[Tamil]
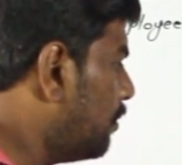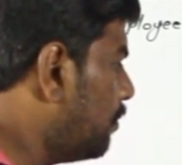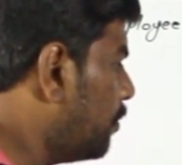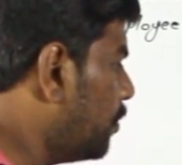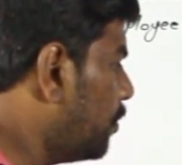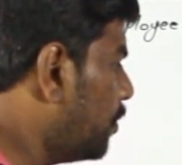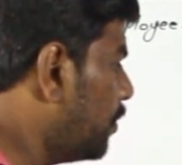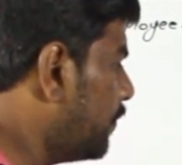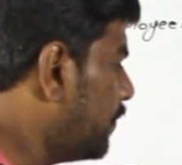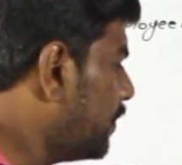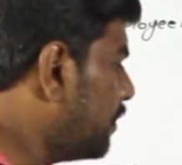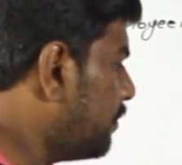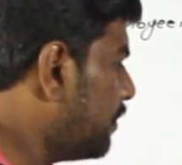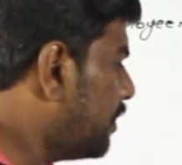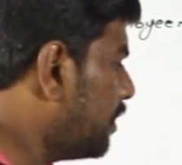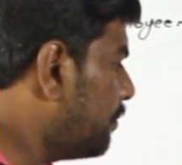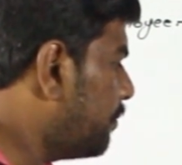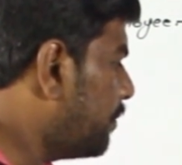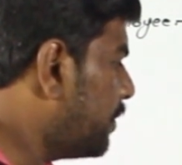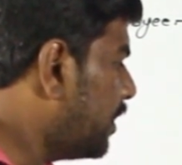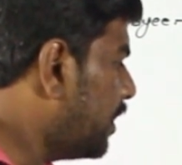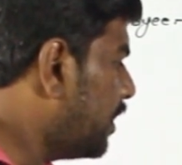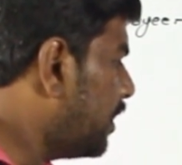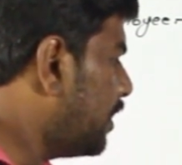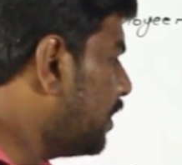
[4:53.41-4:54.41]
மூணு விதமான
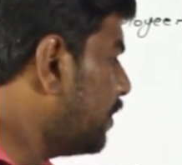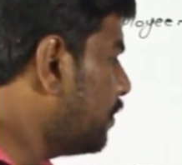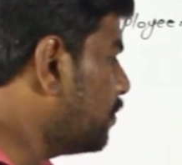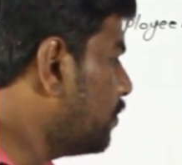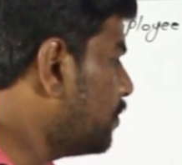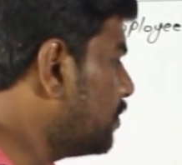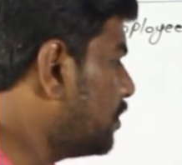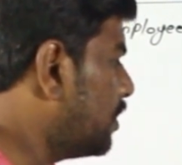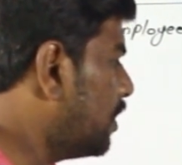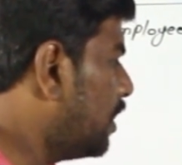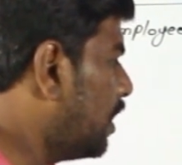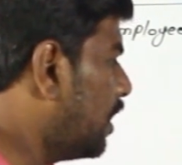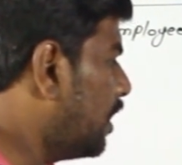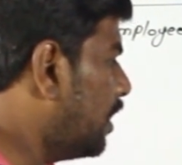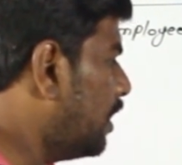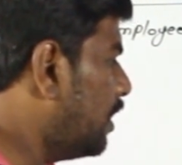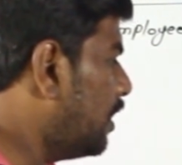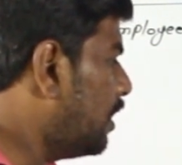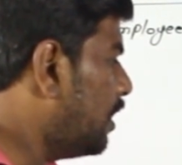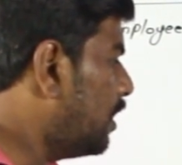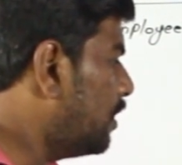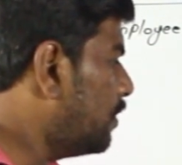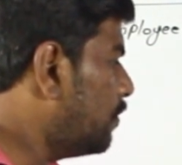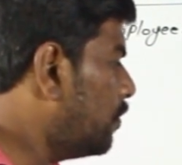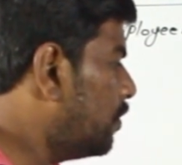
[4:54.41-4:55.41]
ப்ரியாரிட்டி கொடுத்துருக்காங்க
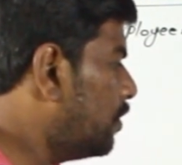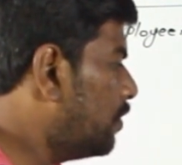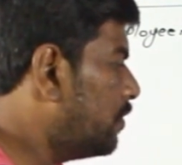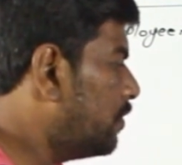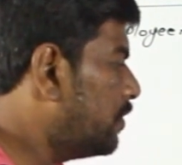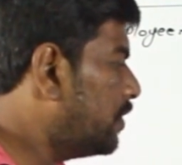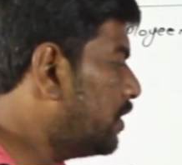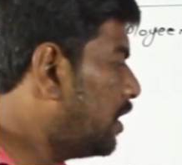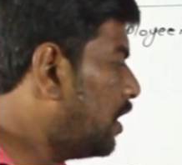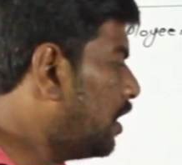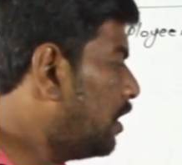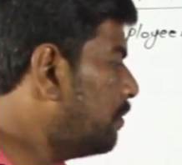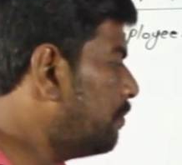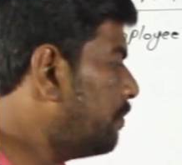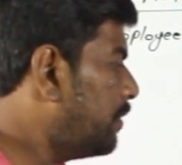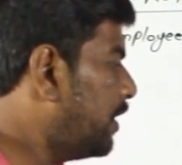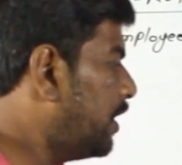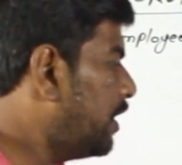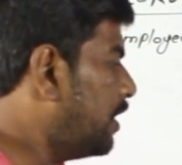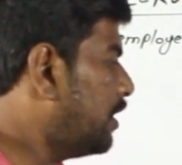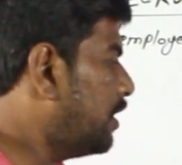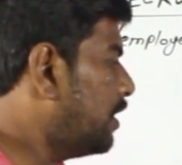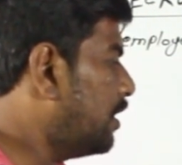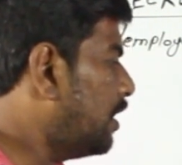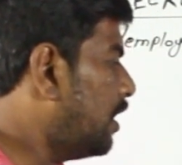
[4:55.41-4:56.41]
அது ஒன்று வந்து நான்
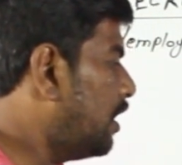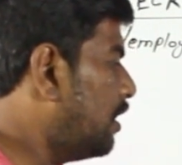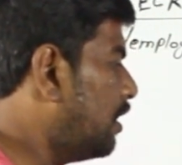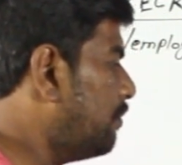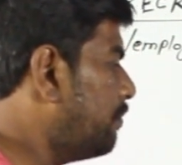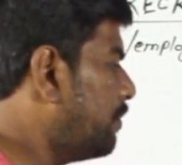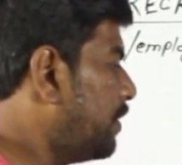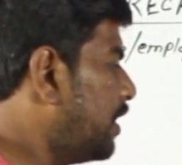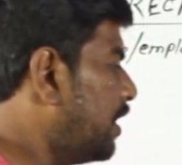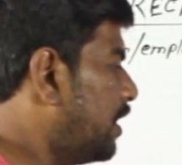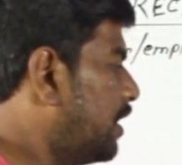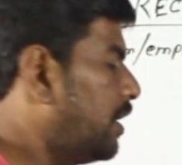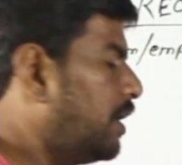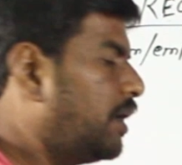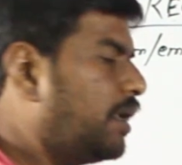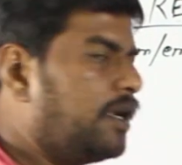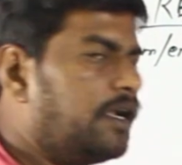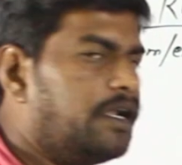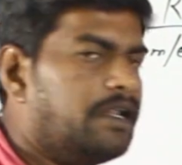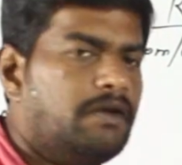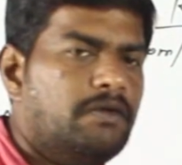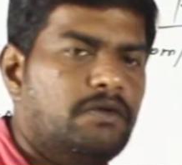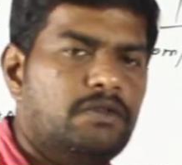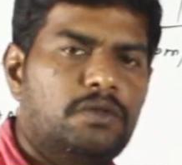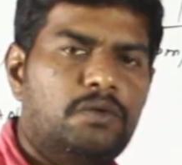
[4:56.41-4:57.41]
ப்ரியாரிட்டி நான் ப்ரியாரிட்டி
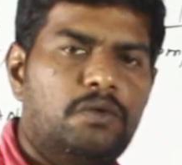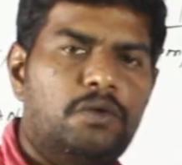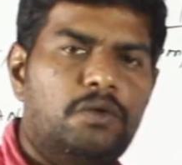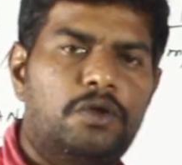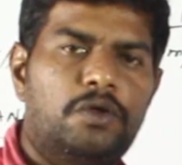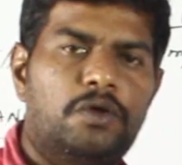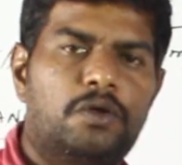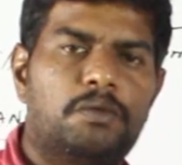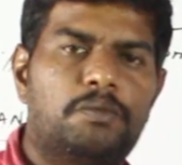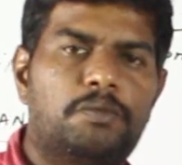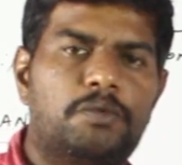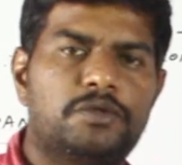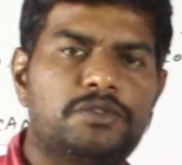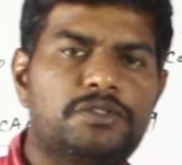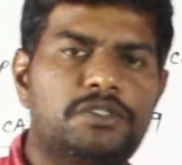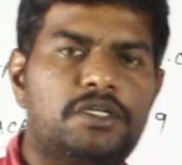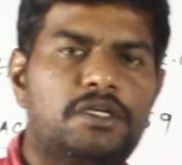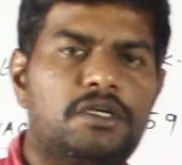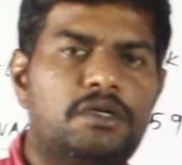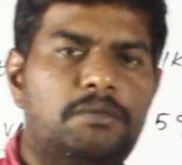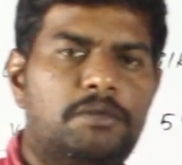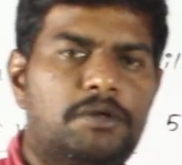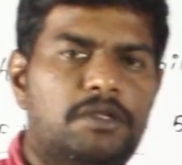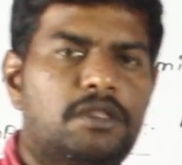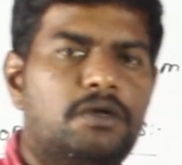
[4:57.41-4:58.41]
கேண்டிடேட் வந்து ஒரே ஒரு
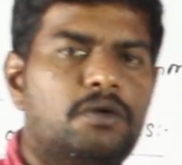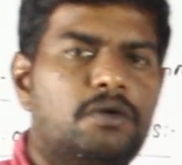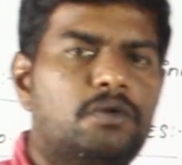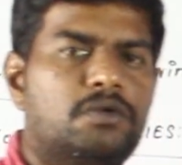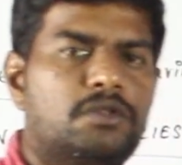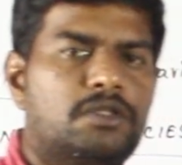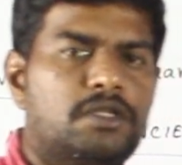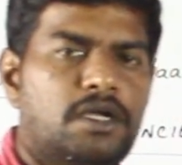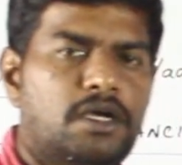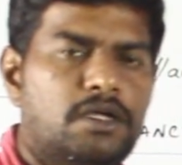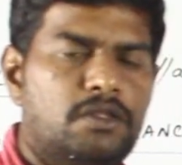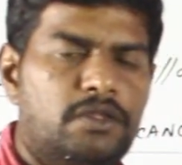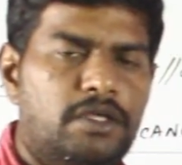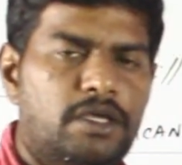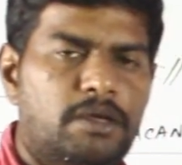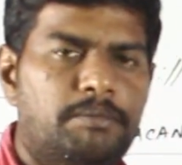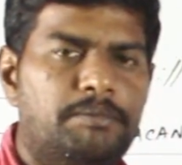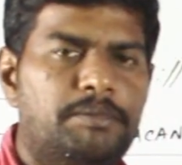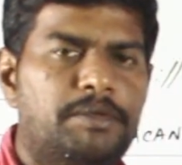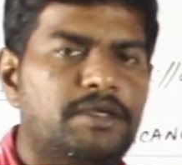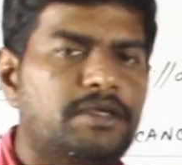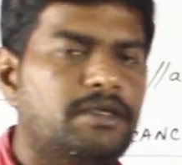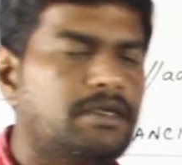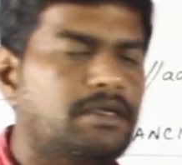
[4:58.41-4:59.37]
போஸ்டிங்க்கு மட்டும் தான் கொடுத்துருக்காங்க அது எம்பி